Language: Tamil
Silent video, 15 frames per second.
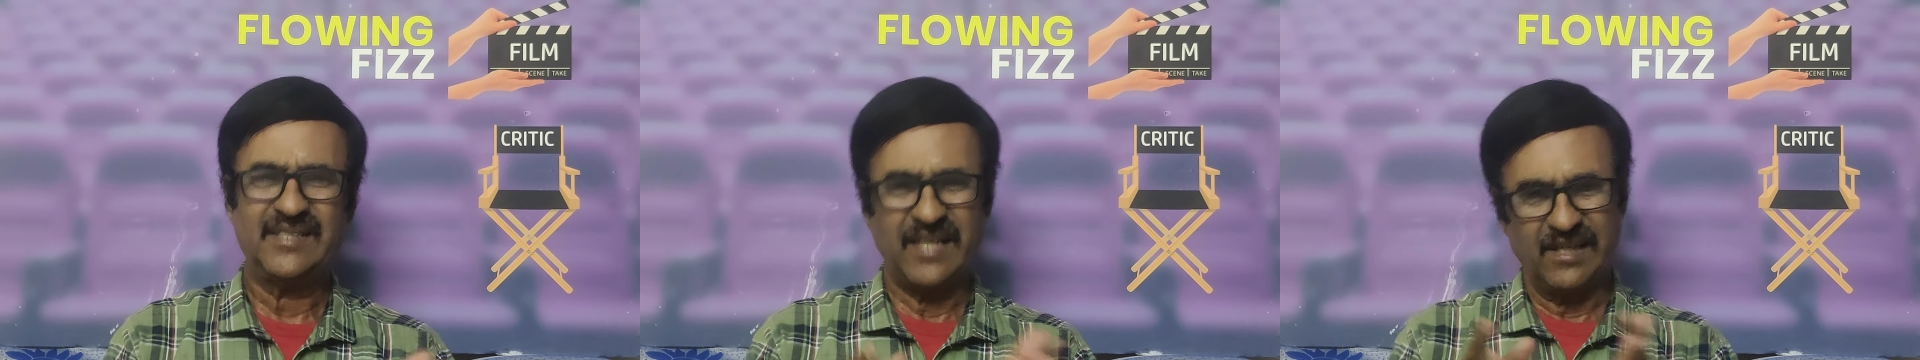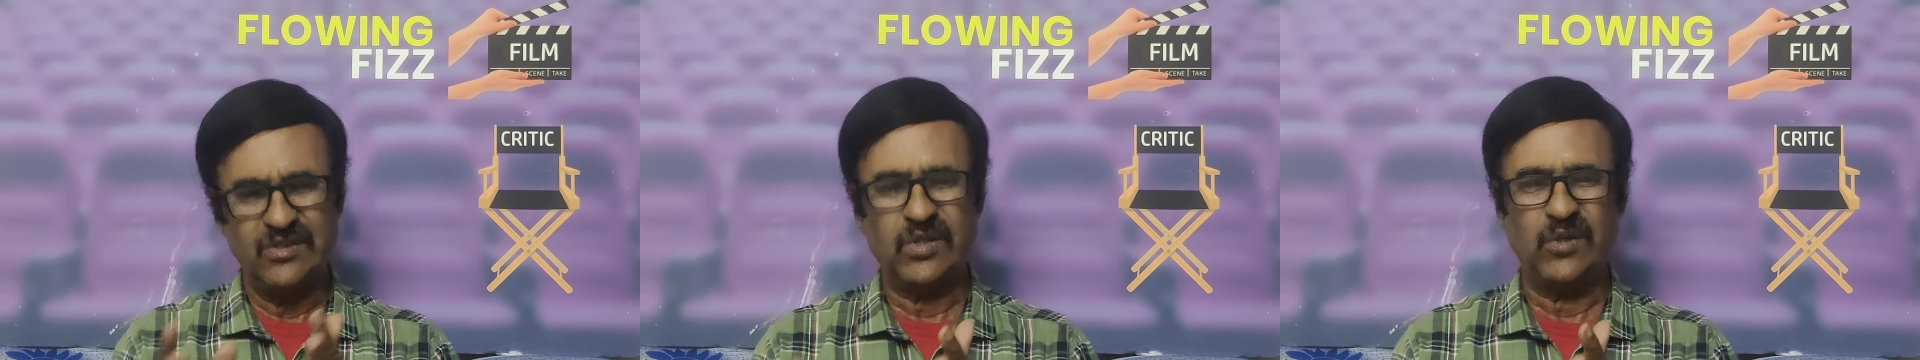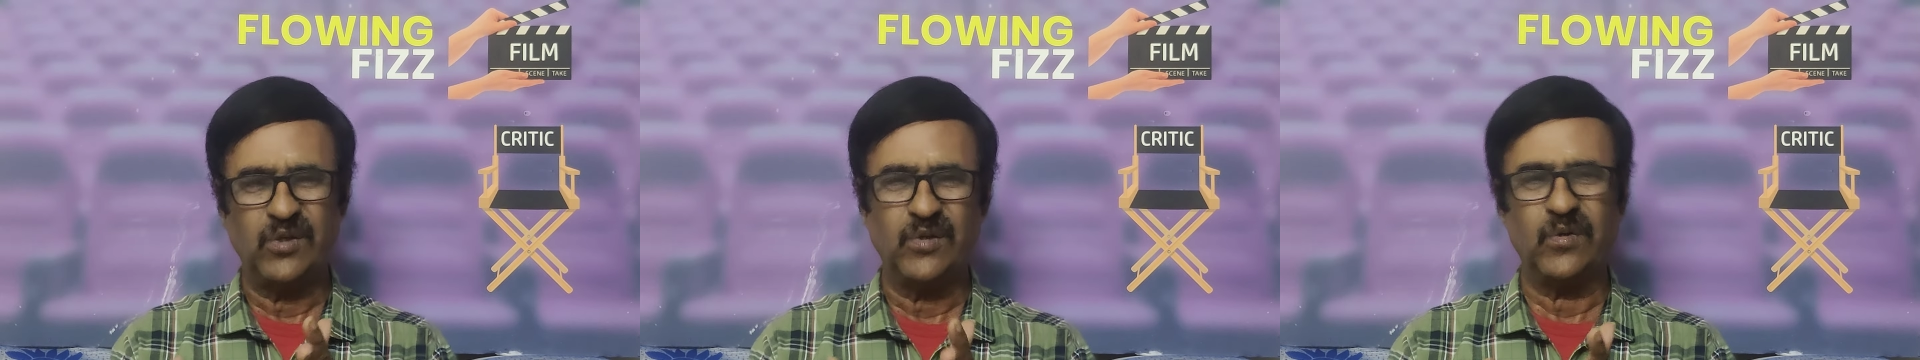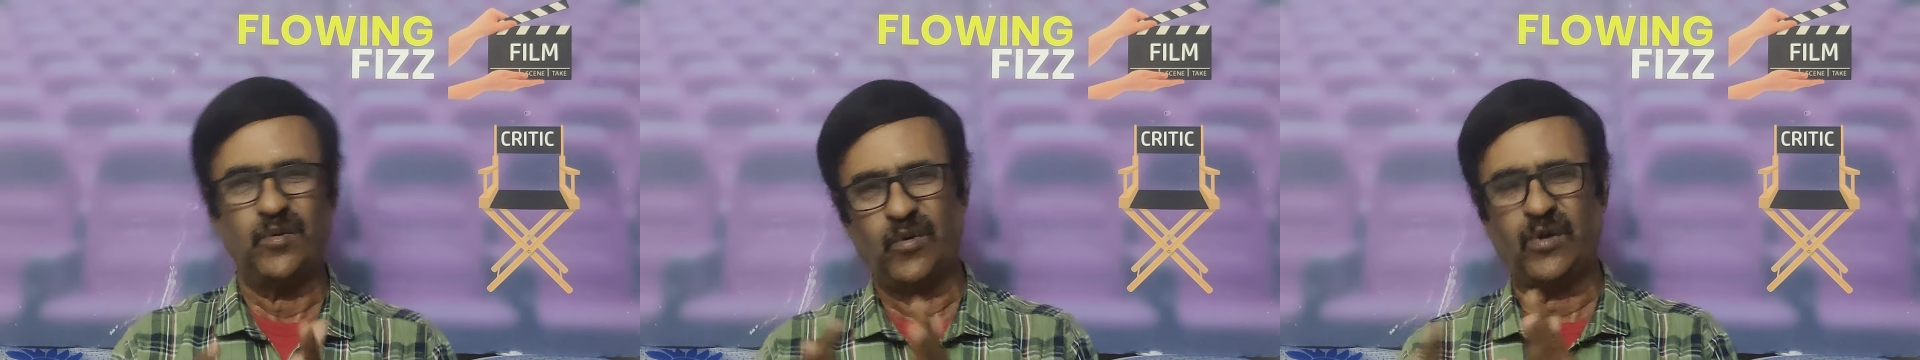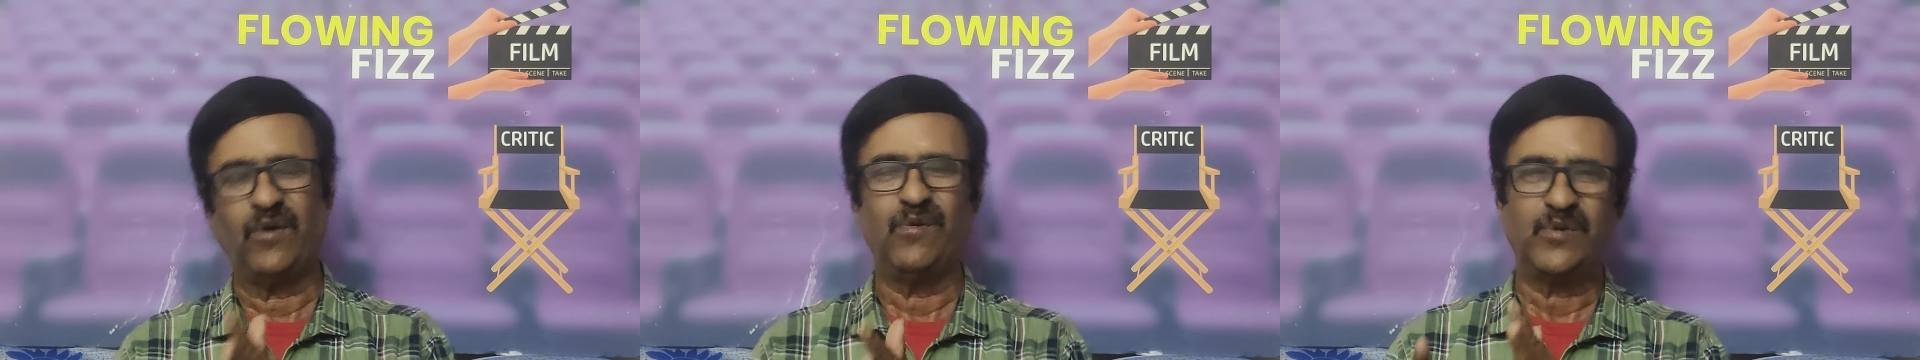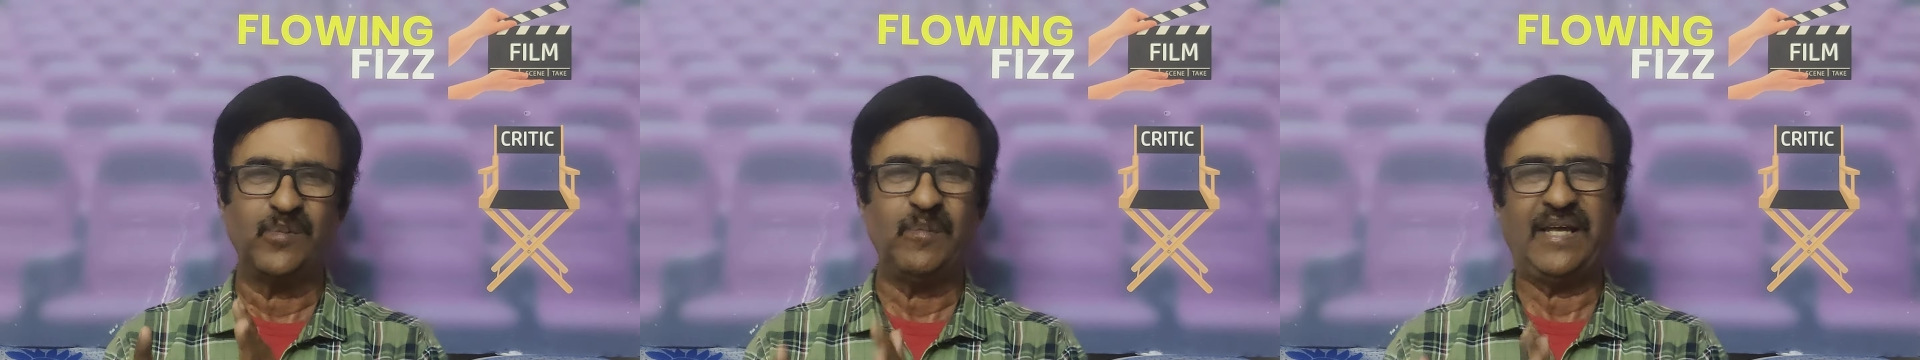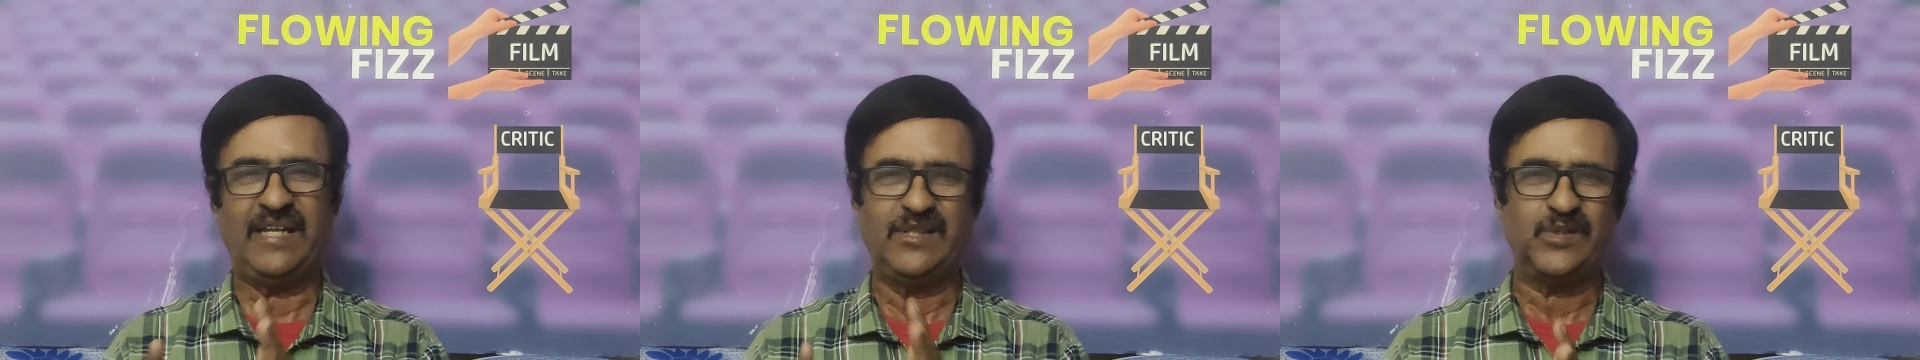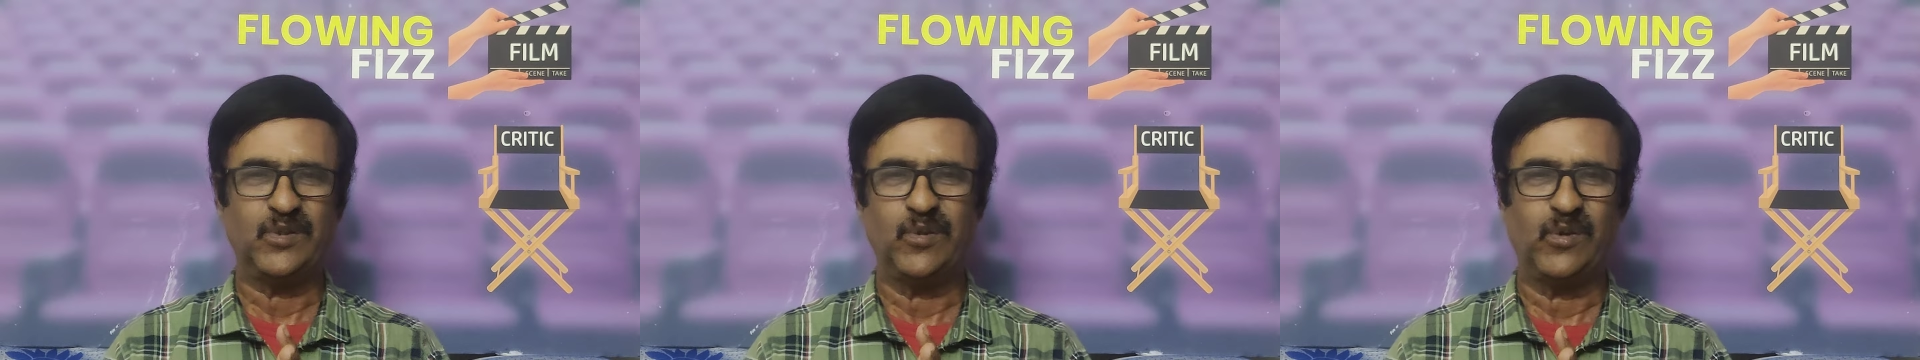சாந்தனுக்கு ஓரளவுக்கு மைலேஜும்